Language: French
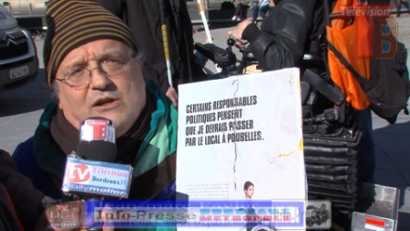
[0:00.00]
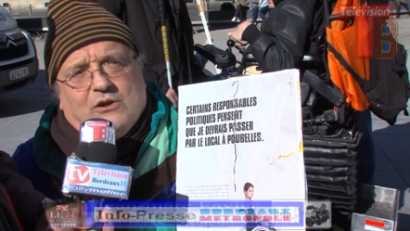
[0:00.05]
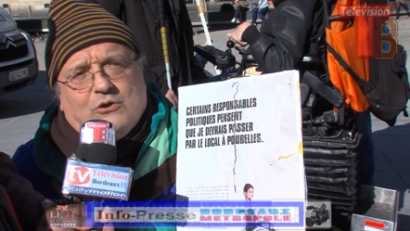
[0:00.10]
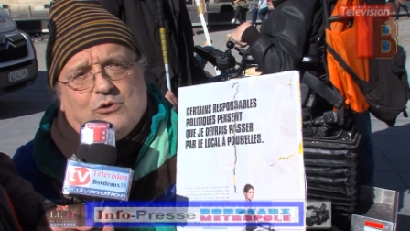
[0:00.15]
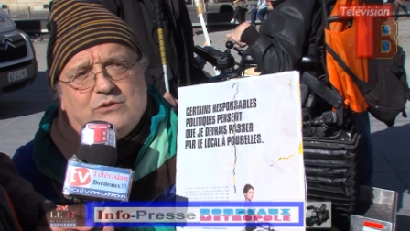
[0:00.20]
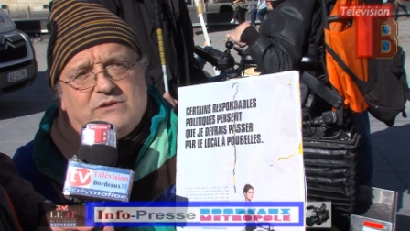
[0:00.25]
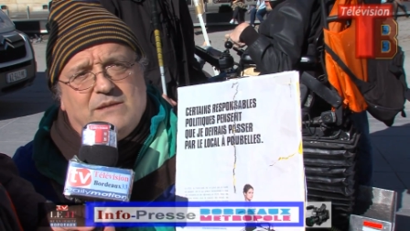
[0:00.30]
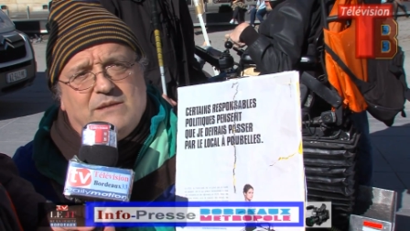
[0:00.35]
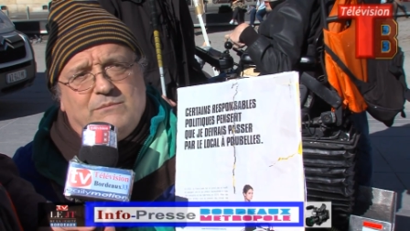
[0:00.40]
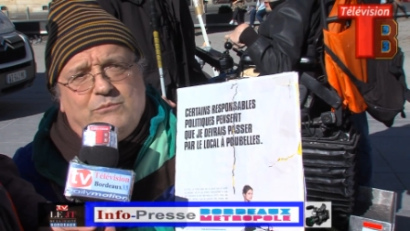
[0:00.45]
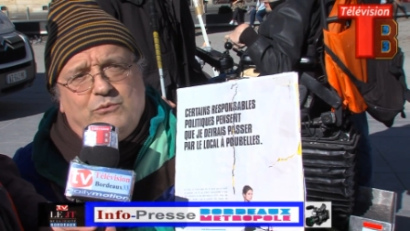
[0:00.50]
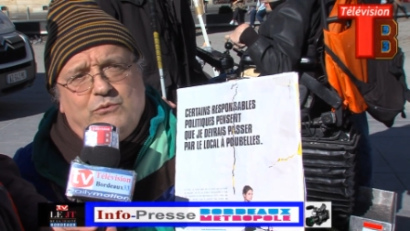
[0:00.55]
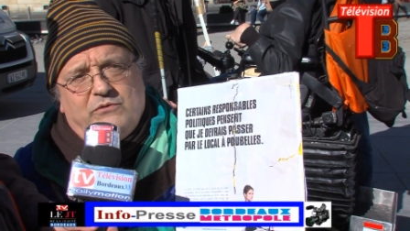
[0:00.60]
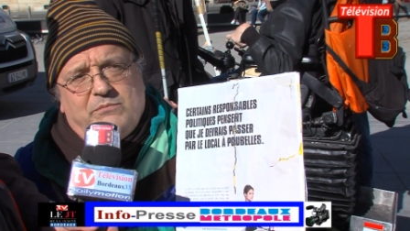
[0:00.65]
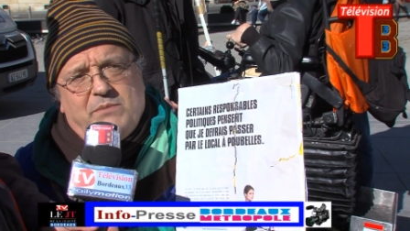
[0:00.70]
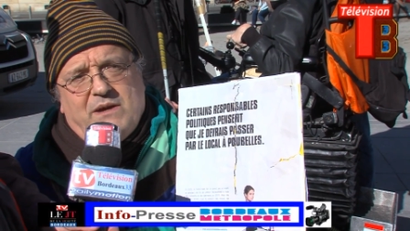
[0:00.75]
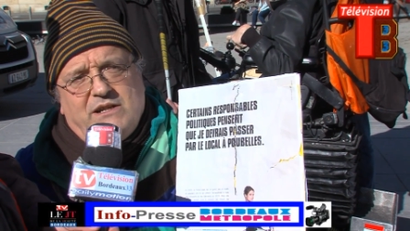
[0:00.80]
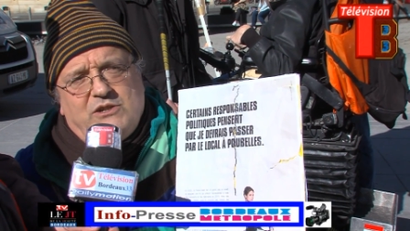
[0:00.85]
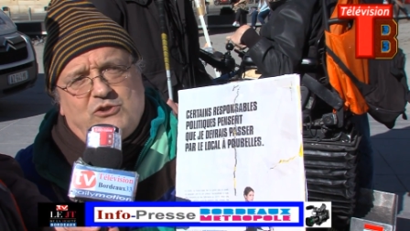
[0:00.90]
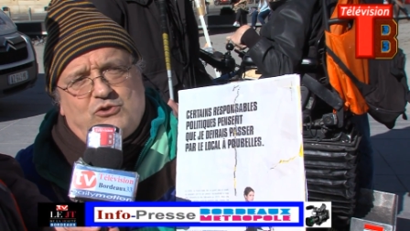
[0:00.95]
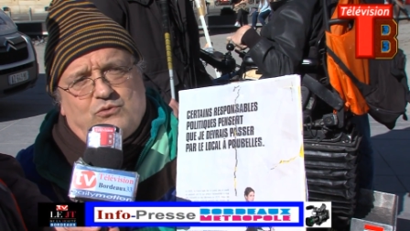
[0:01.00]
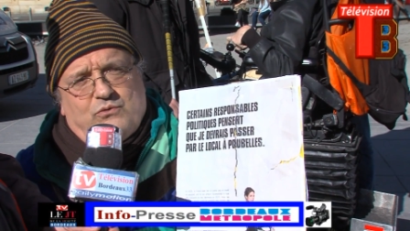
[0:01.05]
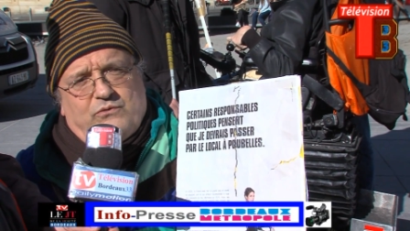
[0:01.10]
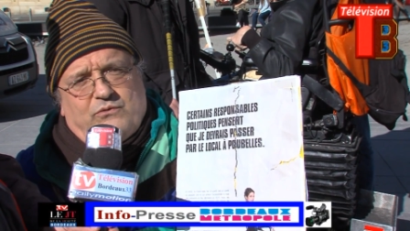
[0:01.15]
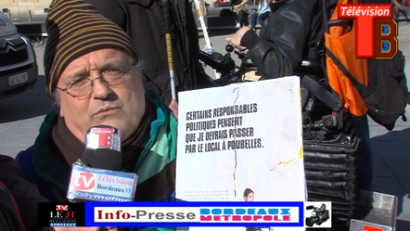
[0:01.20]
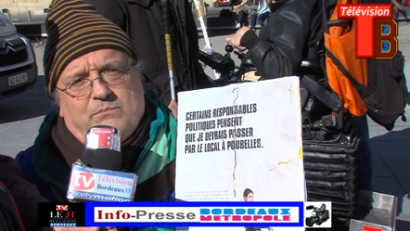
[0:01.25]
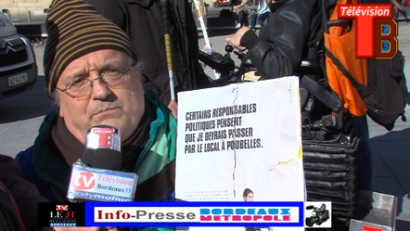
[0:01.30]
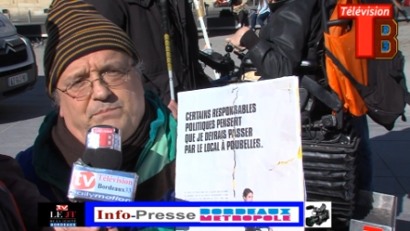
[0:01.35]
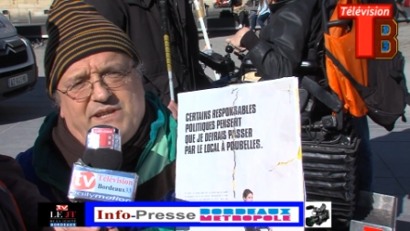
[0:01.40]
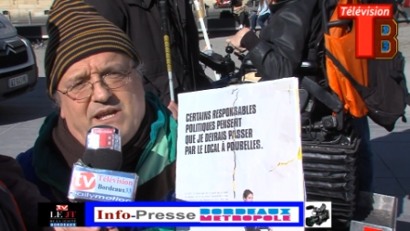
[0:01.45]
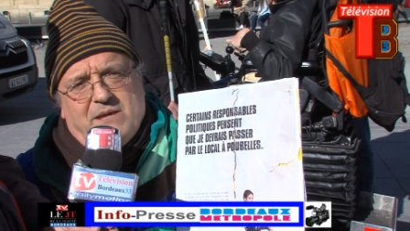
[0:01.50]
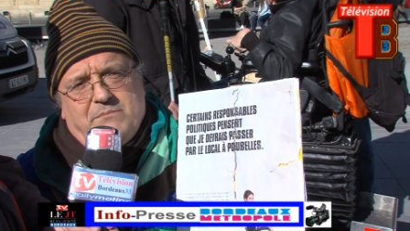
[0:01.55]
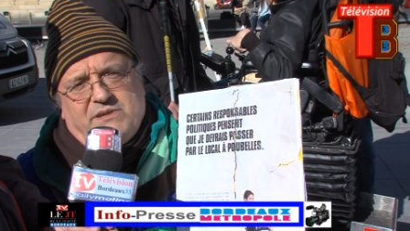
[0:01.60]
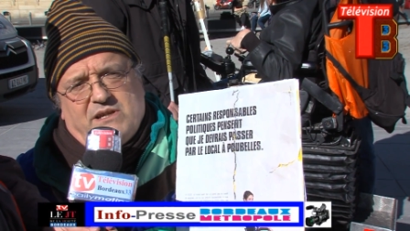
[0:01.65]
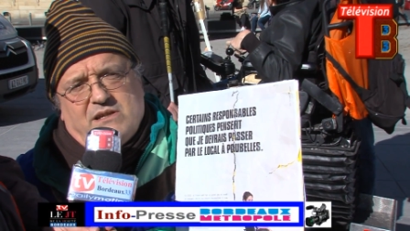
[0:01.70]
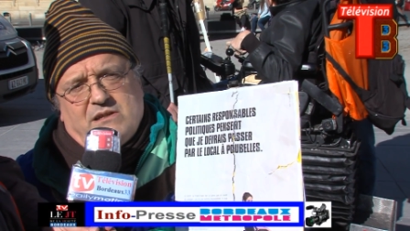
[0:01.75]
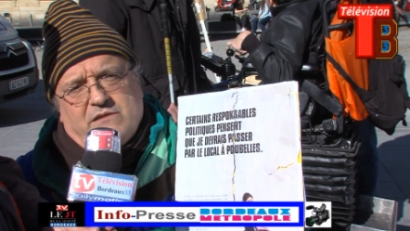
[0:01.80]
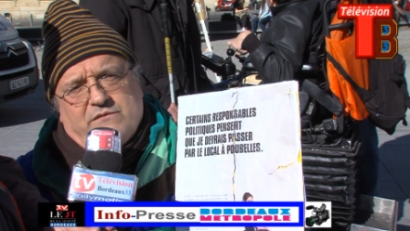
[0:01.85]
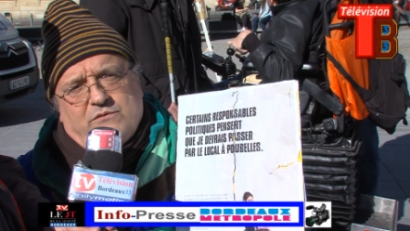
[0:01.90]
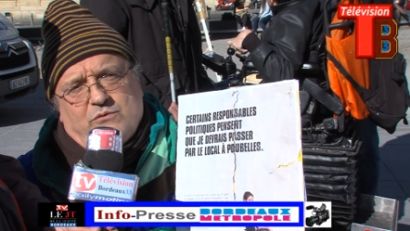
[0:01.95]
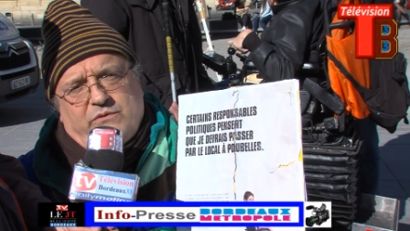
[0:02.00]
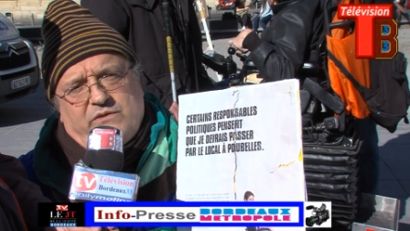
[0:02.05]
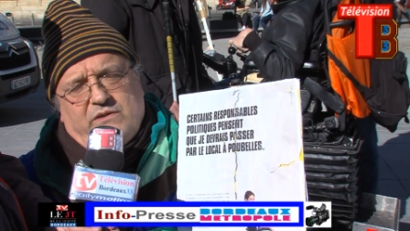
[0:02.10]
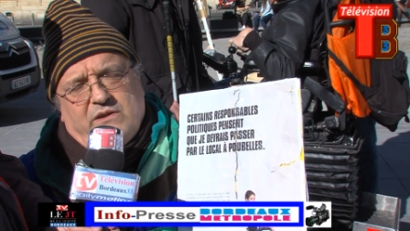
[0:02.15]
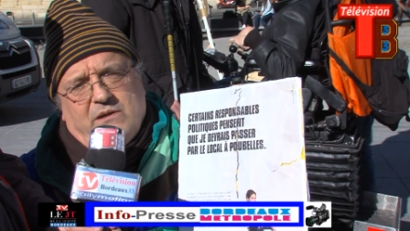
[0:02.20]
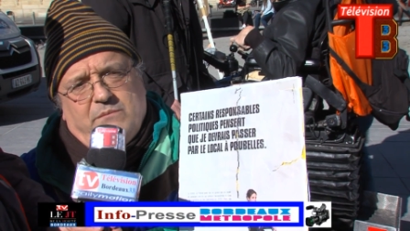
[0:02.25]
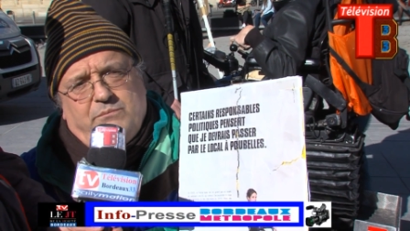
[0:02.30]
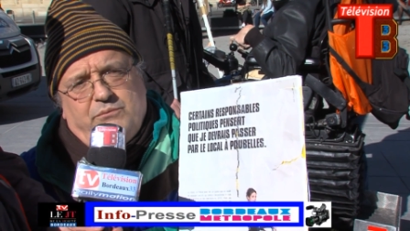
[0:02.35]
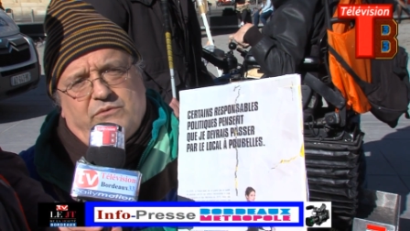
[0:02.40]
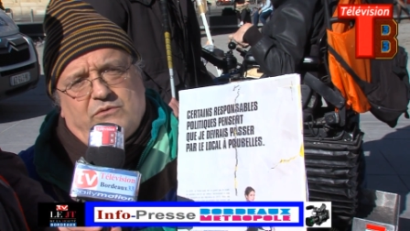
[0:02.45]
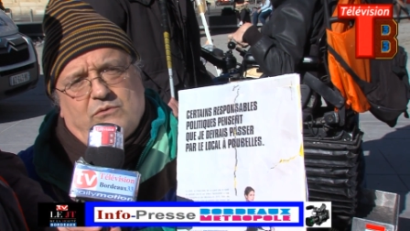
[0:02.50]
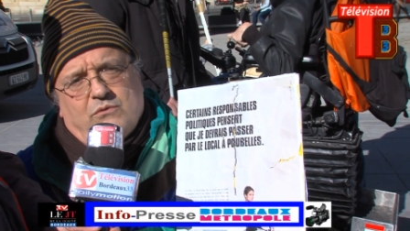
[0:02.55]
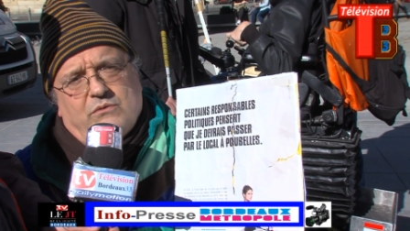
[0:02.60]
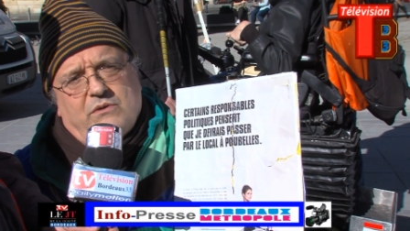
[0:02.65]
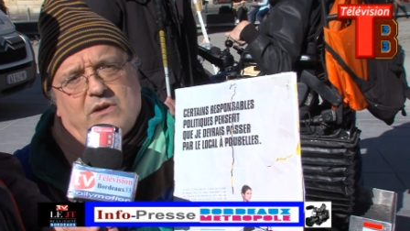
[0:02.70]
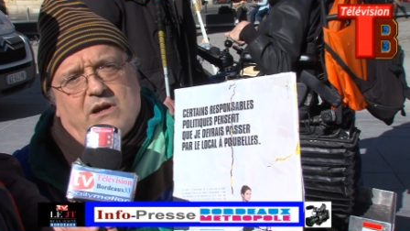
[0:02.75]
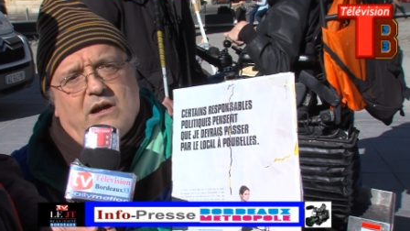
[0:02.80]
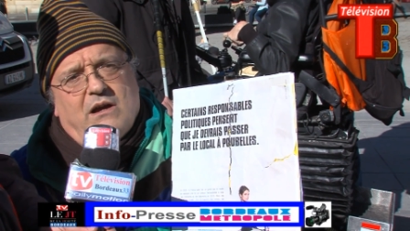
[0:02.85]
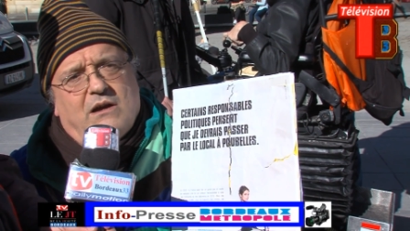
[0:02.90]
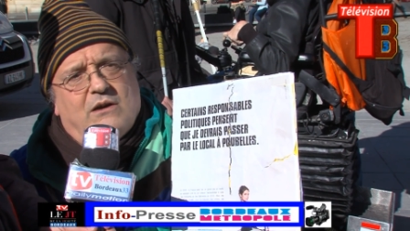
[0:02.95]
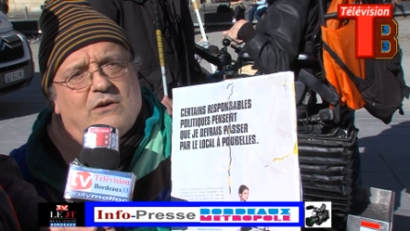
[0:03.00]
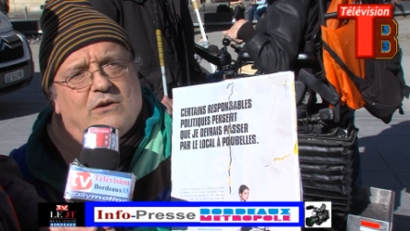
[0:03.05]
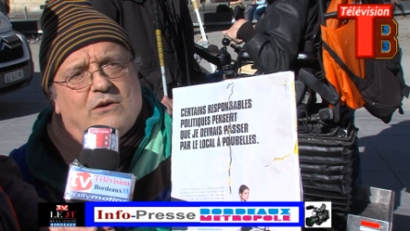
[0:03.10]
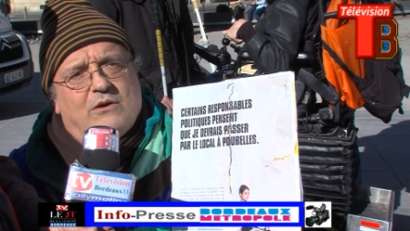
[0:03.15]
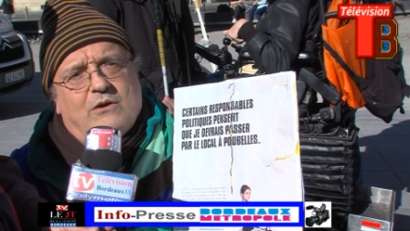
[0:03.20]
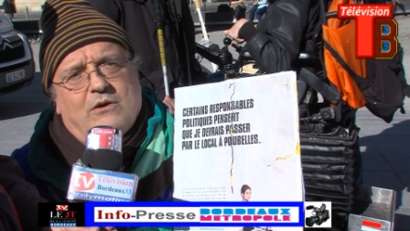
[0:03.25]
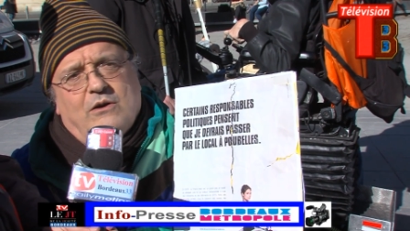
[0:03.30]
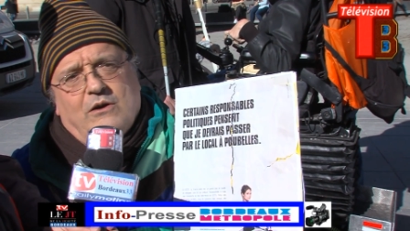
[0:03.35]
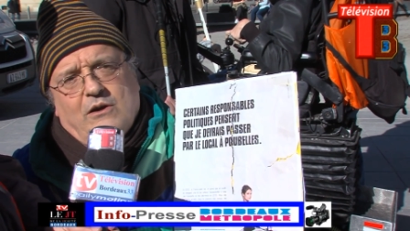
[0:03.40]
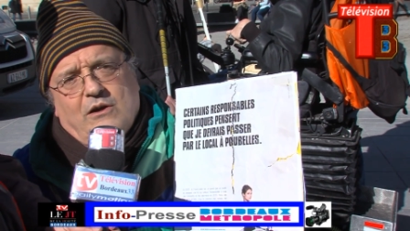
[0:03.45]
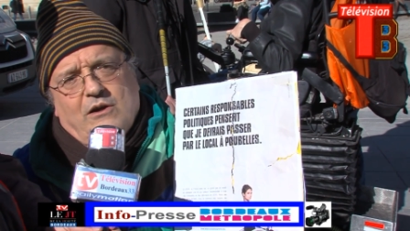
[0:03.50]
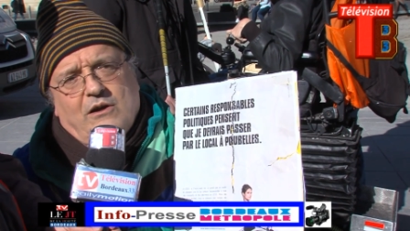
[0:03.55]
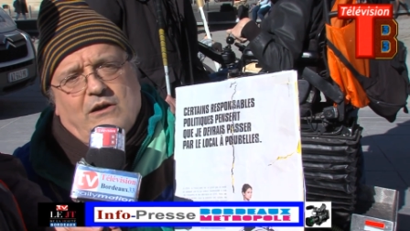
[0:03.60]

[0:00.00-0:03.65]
Côté bus, ben, les choses ont bien bien avancé puisqu'on a,